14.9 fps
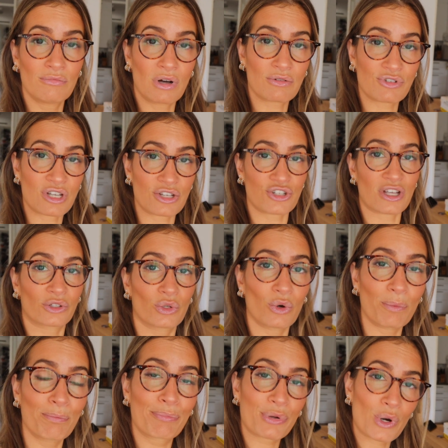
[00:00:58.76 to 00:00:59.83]
Bom, gente, já
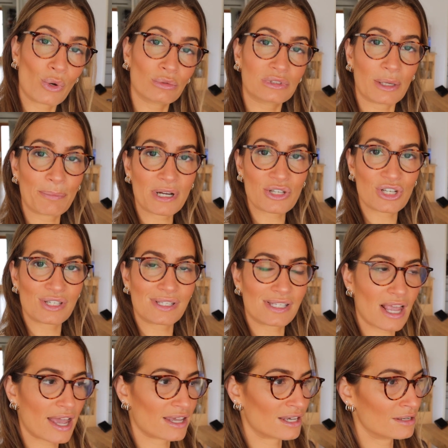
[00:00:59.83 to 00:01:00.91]
tô pronta pra gente
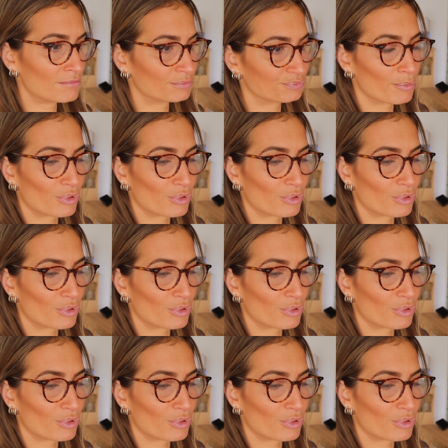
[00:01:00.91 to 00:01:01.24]
sair,